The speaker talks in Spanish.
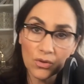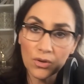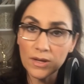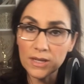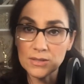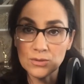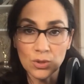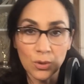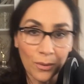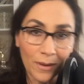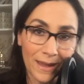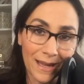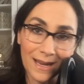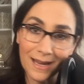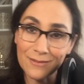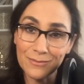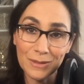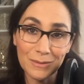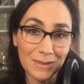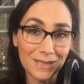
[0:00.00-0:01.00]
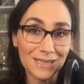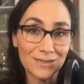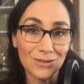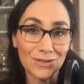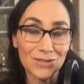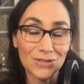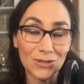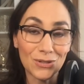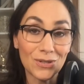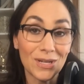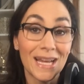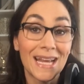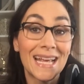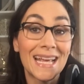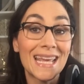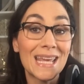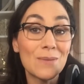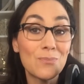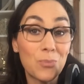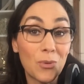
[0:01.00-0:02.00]
estuve en la misma situación
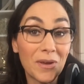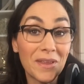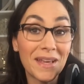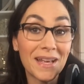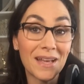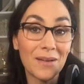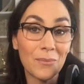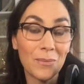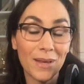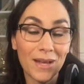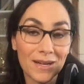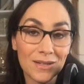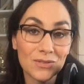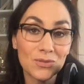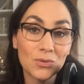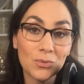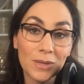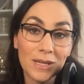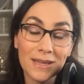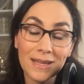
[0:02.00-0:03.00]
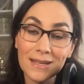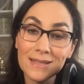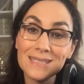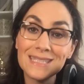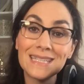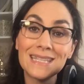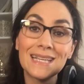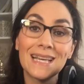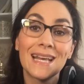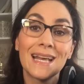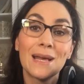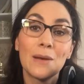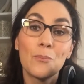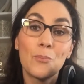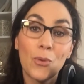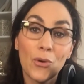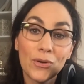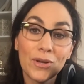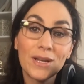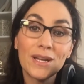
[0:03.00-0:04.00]
y pueden cambiar su vida si
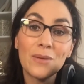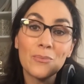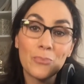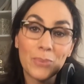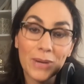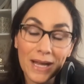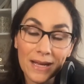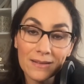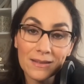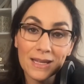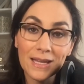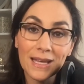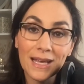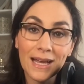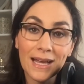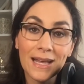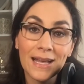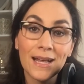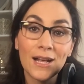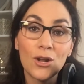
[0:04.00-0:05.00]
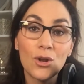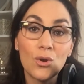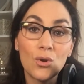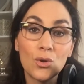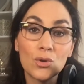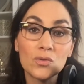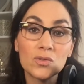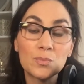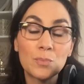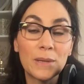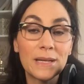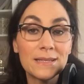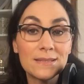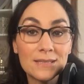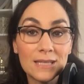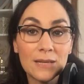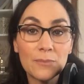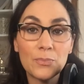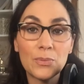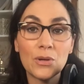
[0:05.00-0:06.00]
ponen en práctica los
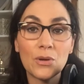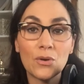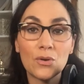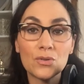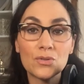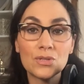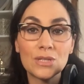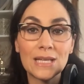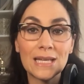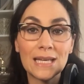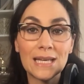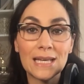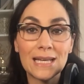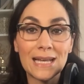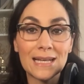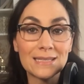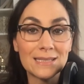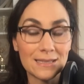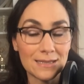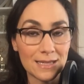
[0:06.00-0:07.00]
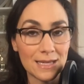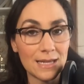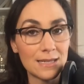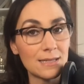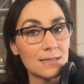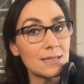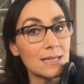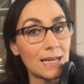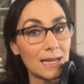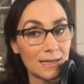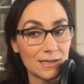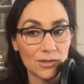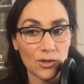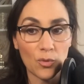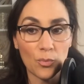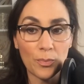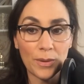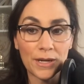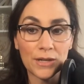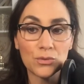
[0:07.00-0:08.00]
principios y las enseñanzas que les
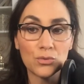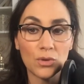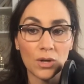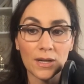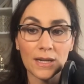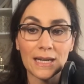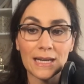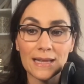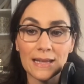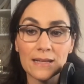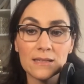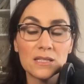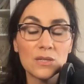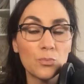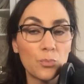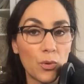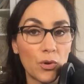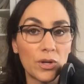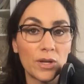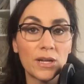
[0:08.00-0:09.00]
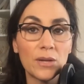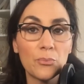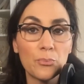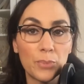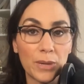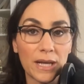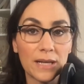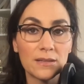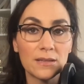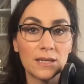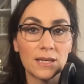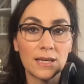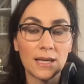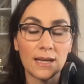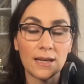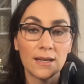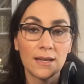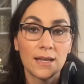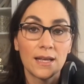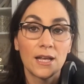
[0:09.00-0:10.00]
comparto. En realidad, si ponen en práctica
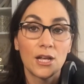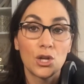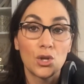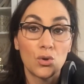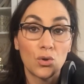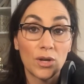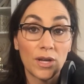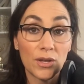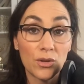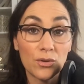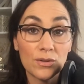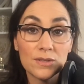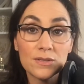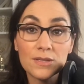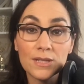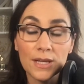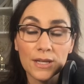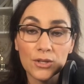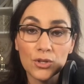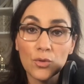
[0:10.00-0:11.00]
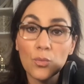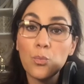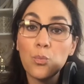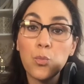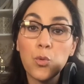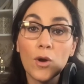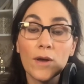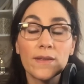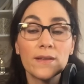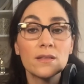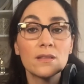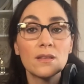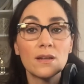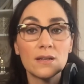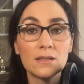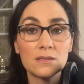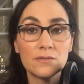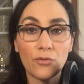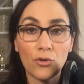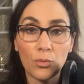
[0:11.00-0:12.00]
lo que yo enseño, pueden
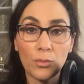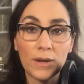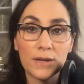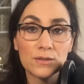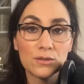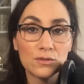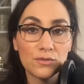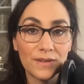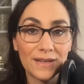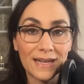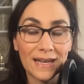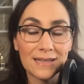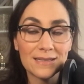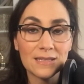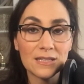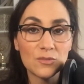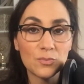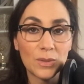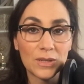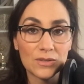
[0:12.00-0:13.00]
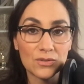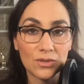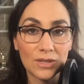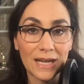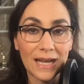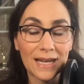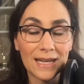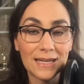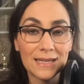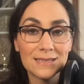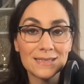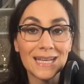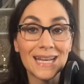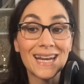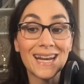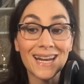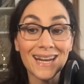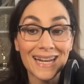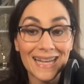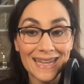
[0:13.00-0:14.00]
transformar sus finanzas personales
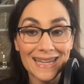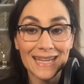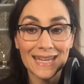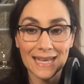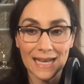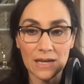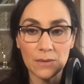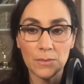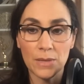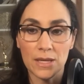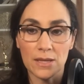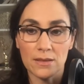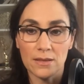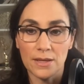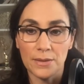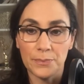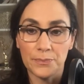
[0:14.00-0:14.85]
radicalmente.